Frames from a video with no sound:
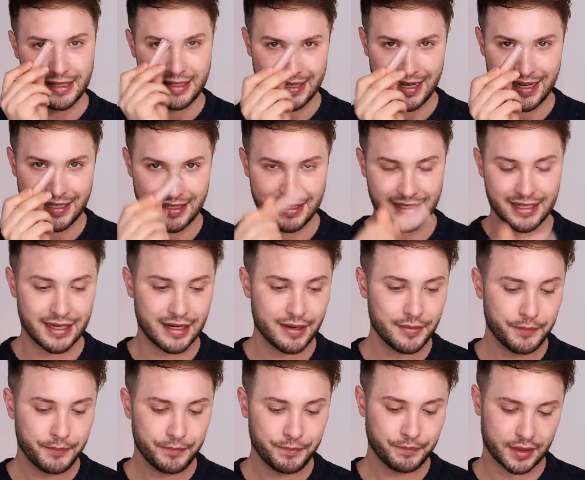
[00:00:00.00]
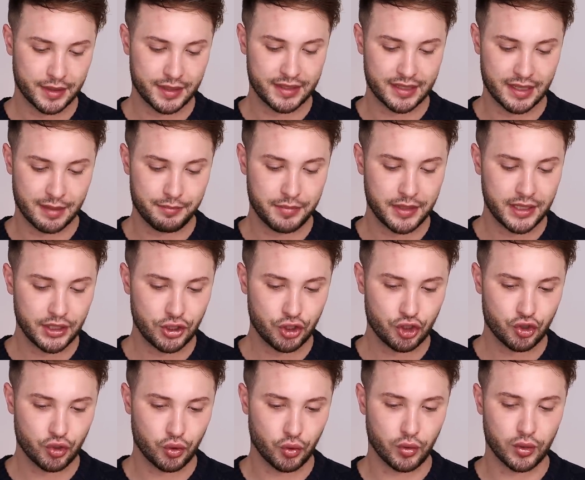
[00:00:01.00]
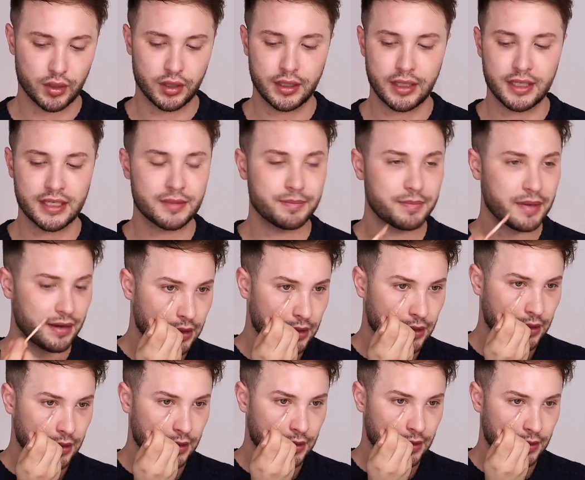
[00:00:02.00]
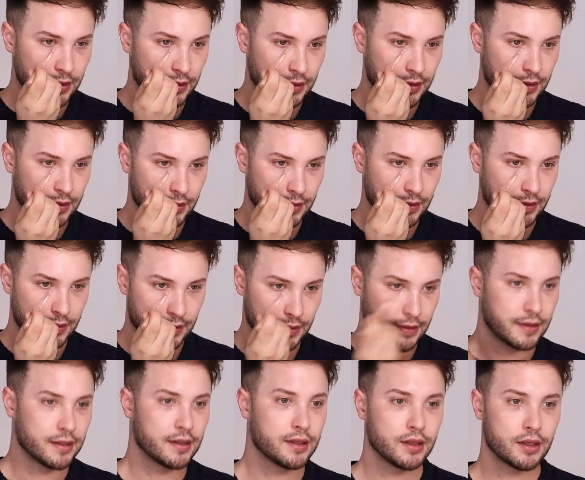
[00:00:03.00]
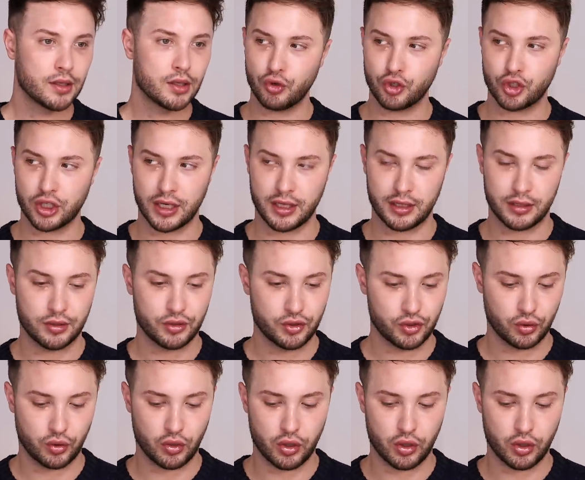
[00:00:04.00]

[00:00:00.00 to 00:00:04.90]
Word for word: Das hier, dieser Peach-Ton, ist perfekt, um Augenschatten zu